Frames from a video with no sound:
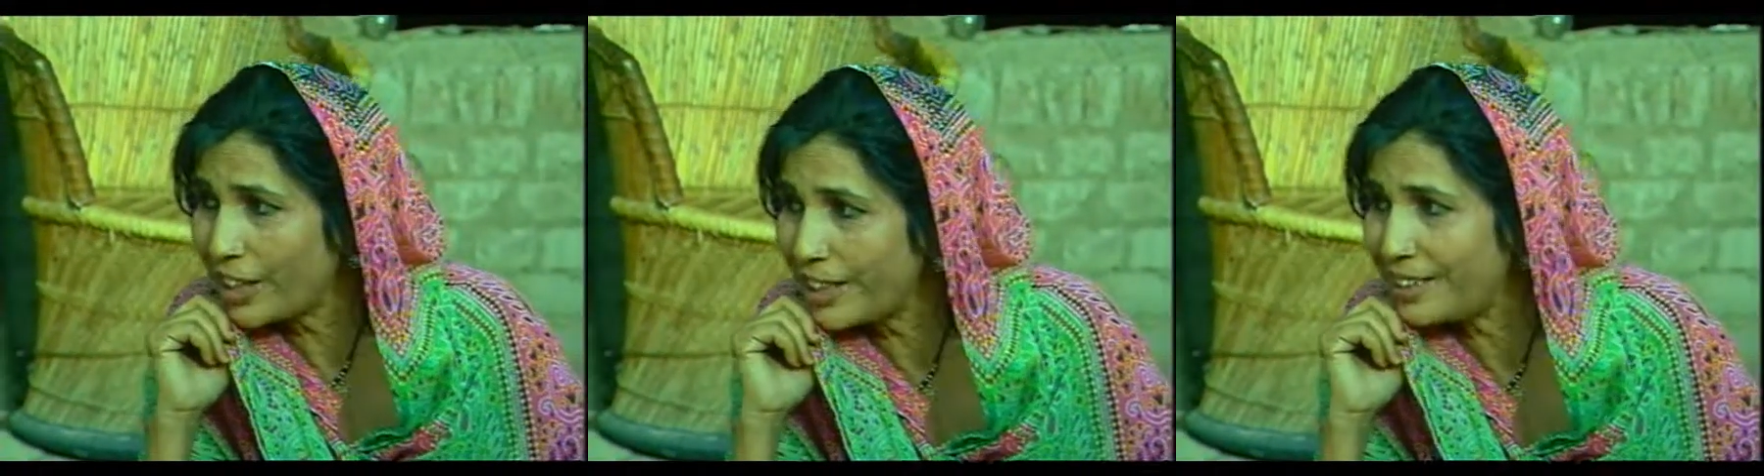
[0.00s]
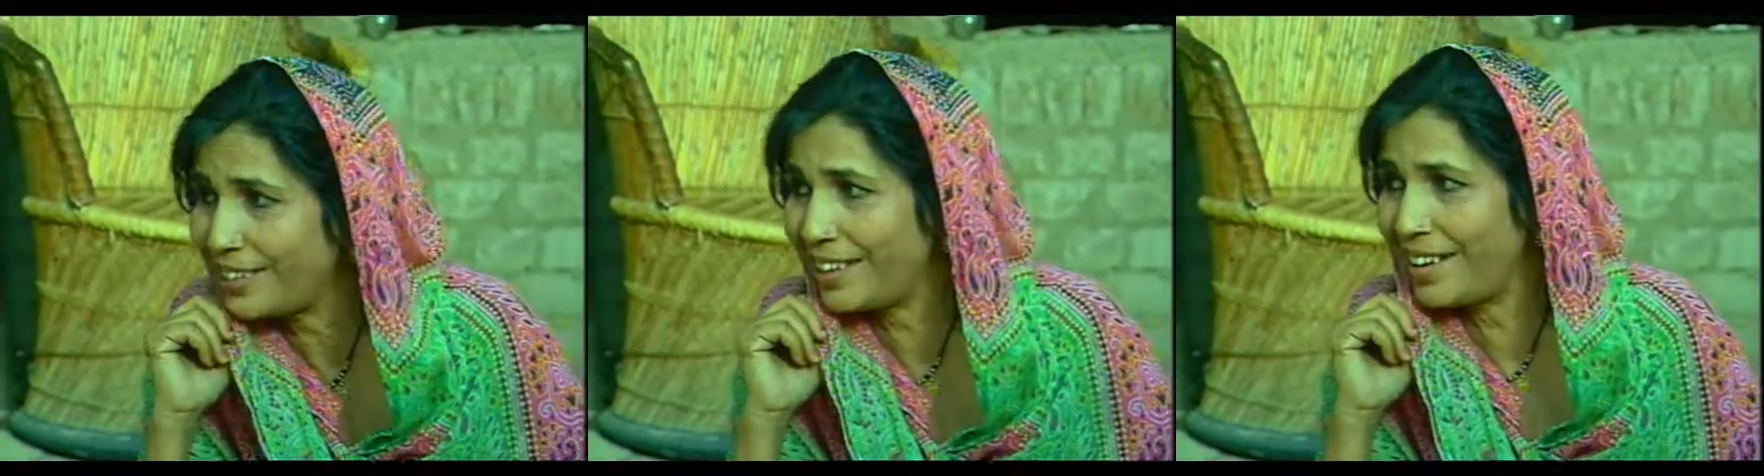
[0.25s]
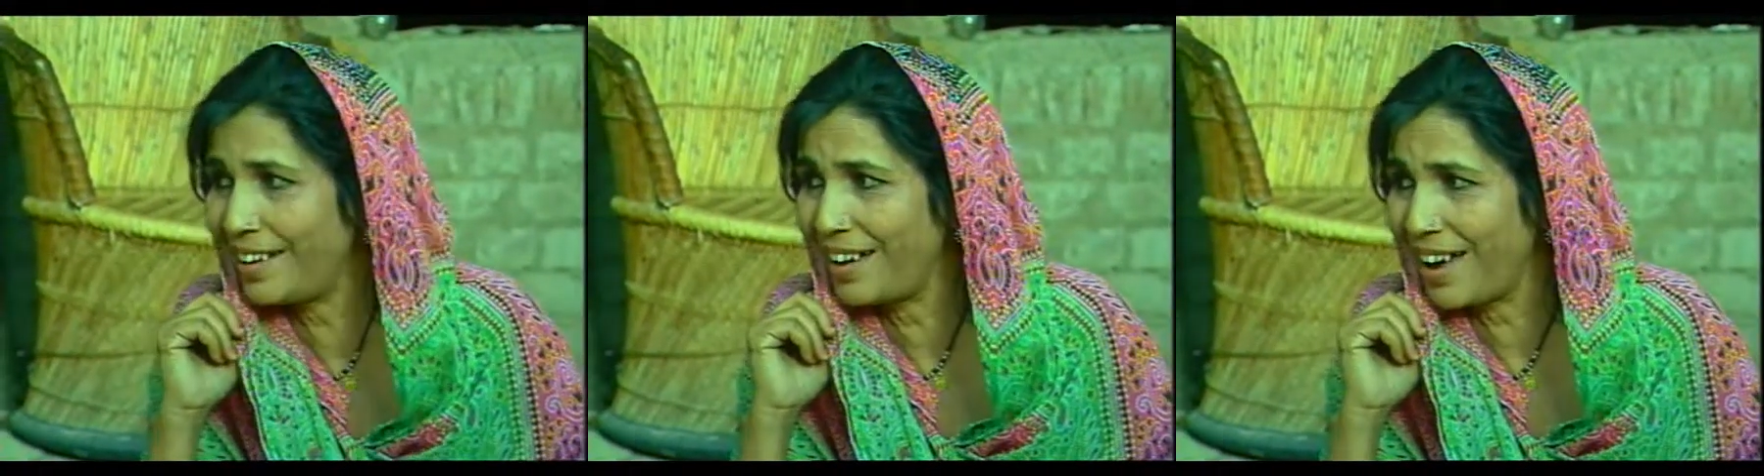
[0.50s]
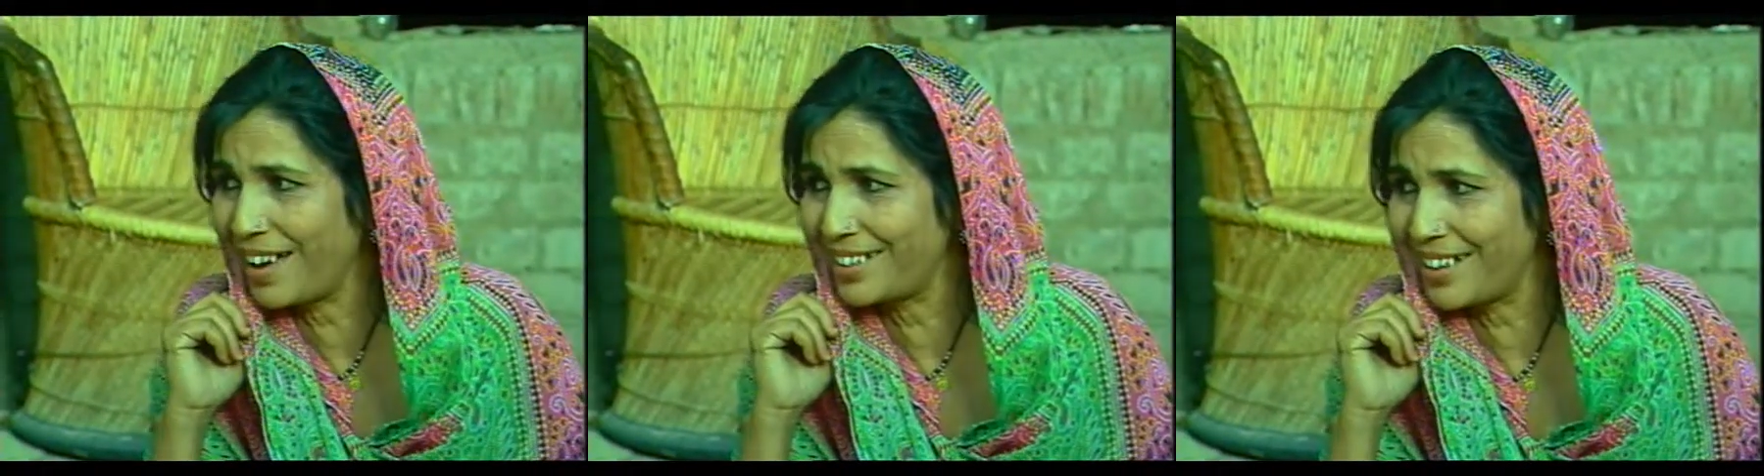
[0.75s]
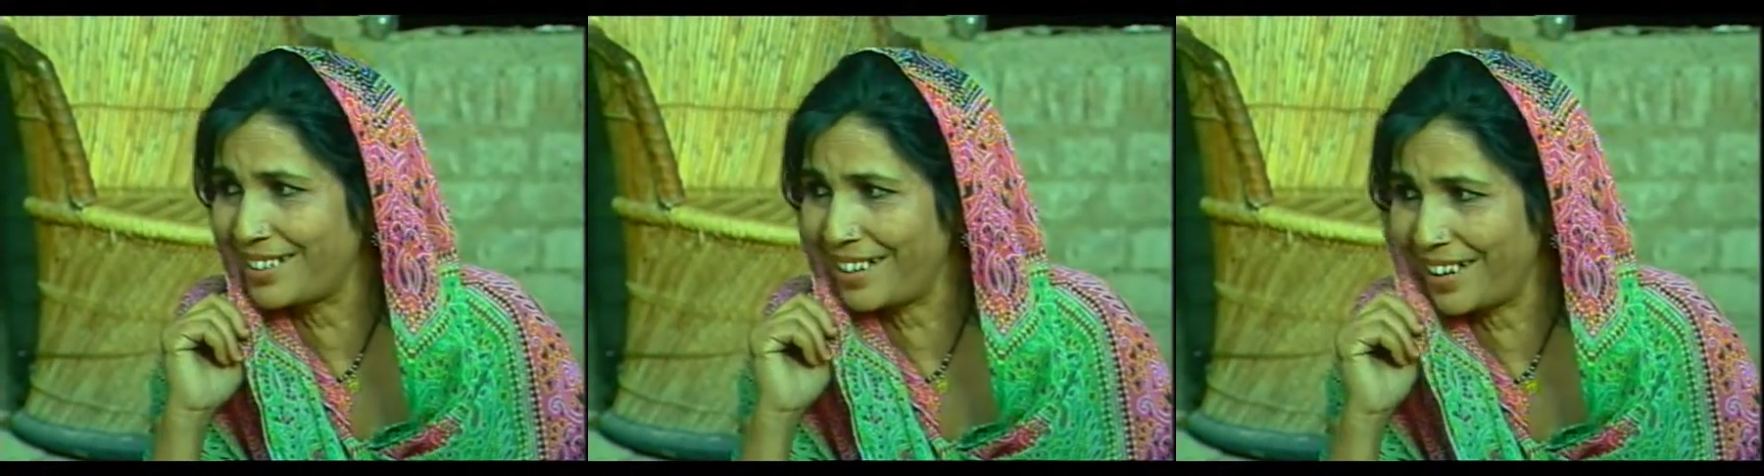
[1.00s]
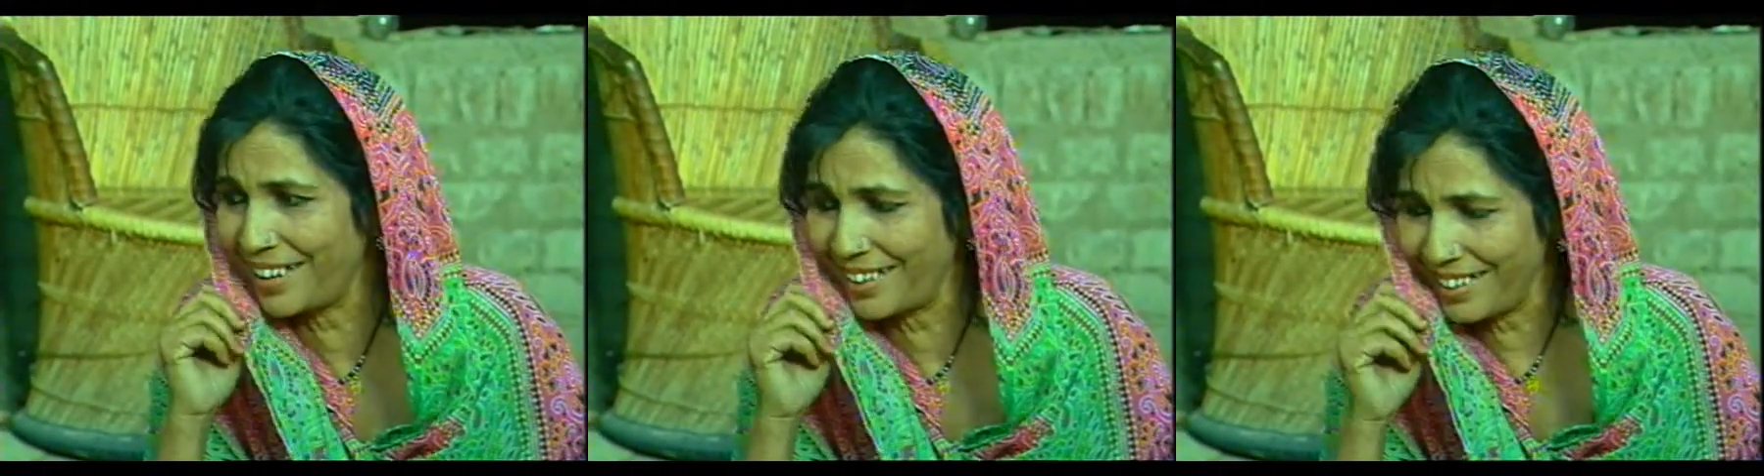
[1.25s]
गिनती गिनना आ जाता है